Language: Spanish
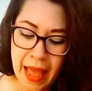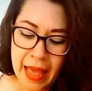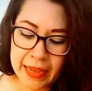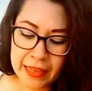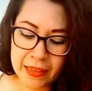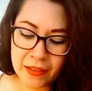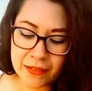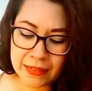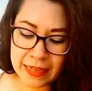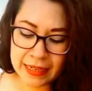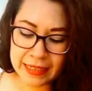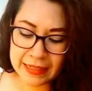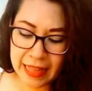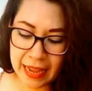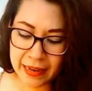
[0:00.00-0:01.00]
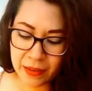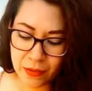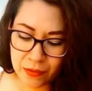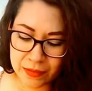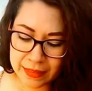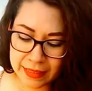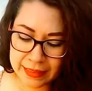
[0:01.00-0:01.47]
Aquellos
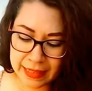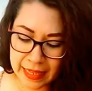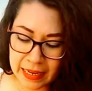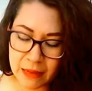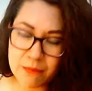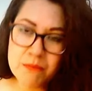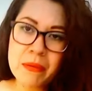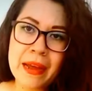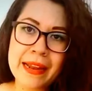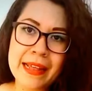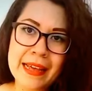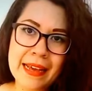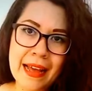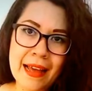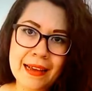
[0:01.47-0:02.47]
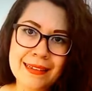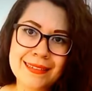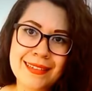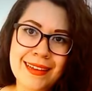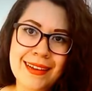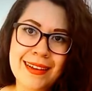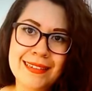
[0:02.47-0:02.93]
Sagitarios que tienen pareja, que
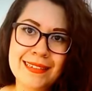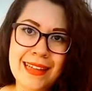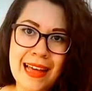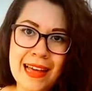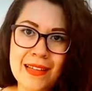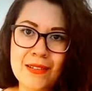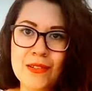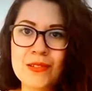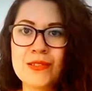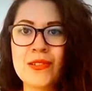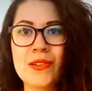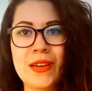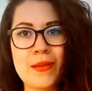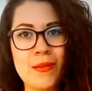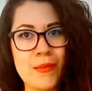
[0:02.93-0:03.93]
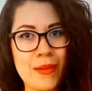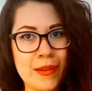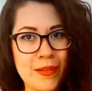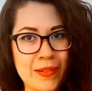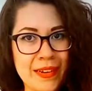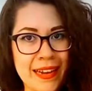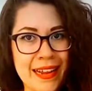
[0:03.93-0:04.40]
están casados o que
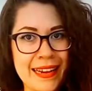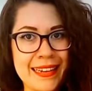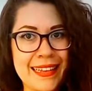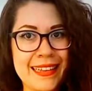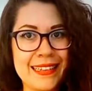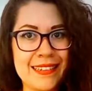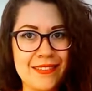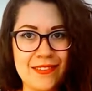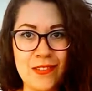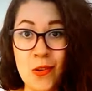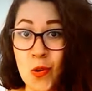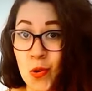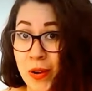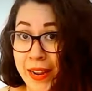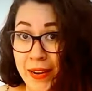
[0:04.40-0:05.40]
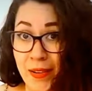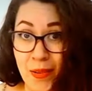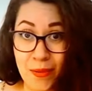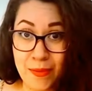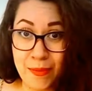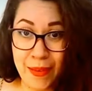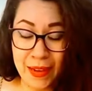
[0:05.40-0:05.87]
viven con alguien o, o que
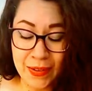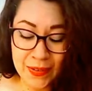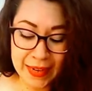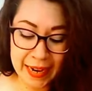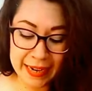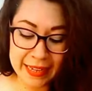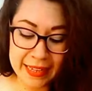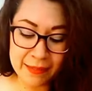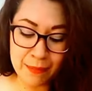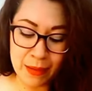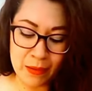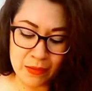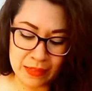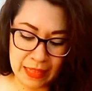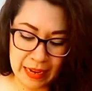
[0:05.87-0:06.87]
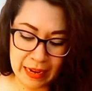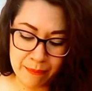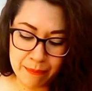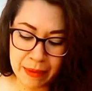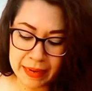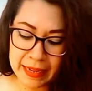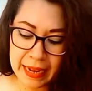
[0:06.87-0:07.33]
no vivan con alguien, pero
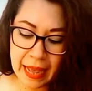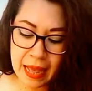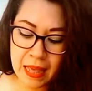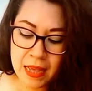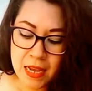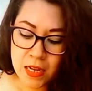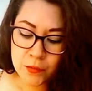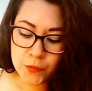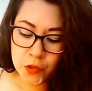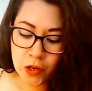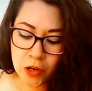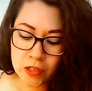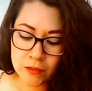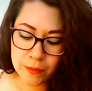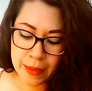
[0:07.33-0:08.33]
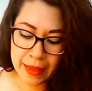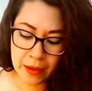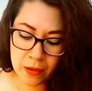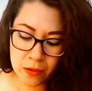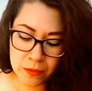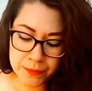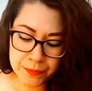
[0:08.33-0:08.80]
tengan pareja, yo los
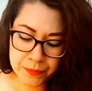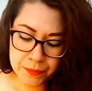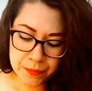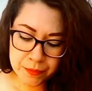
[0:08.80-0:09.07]
veo